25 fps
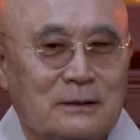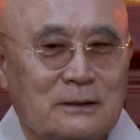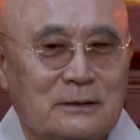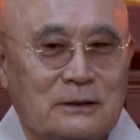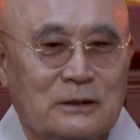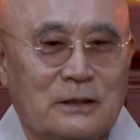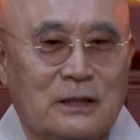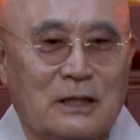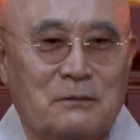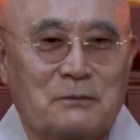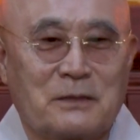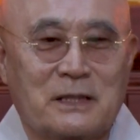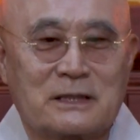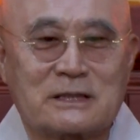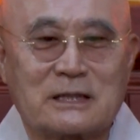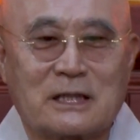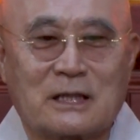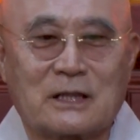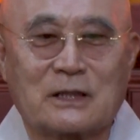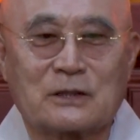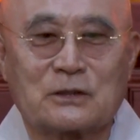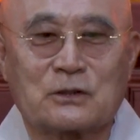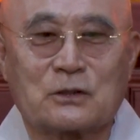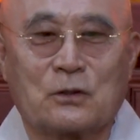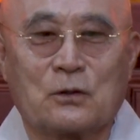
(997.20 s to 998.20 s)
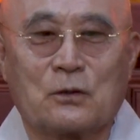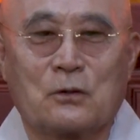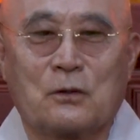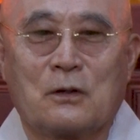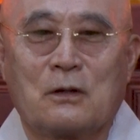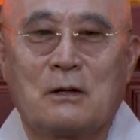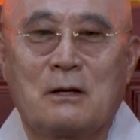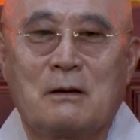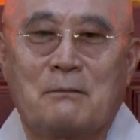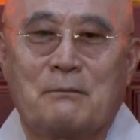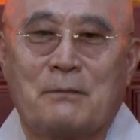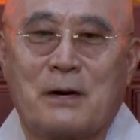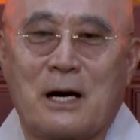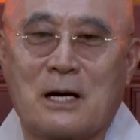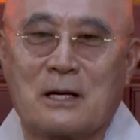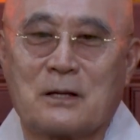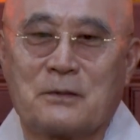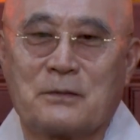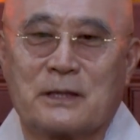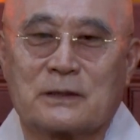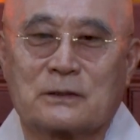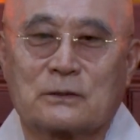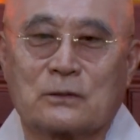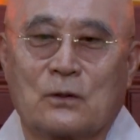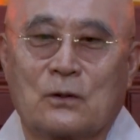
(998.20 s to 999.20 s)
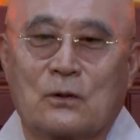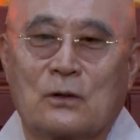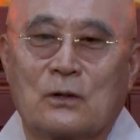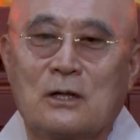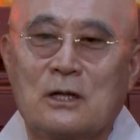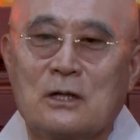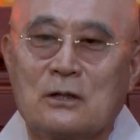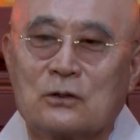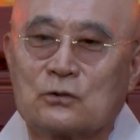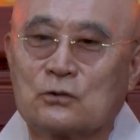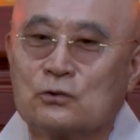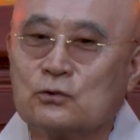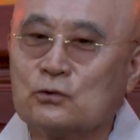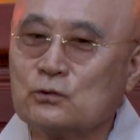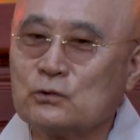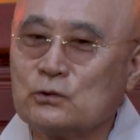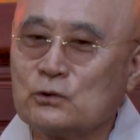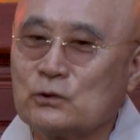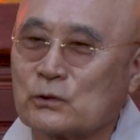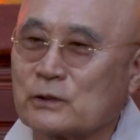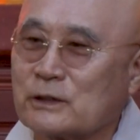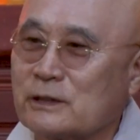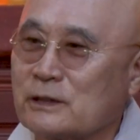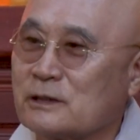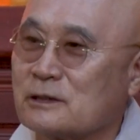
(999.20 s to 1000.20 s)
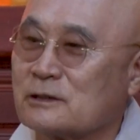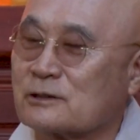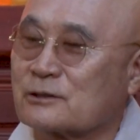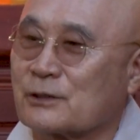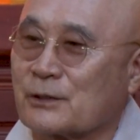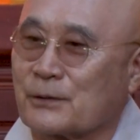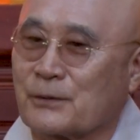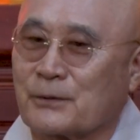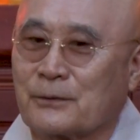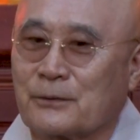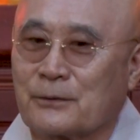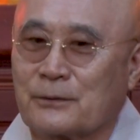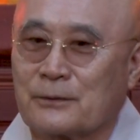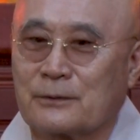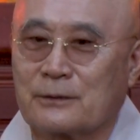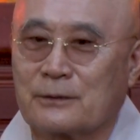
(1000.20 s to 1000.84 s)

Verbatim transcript: 이와 마찬가지로 마음에도 근육이 있어요.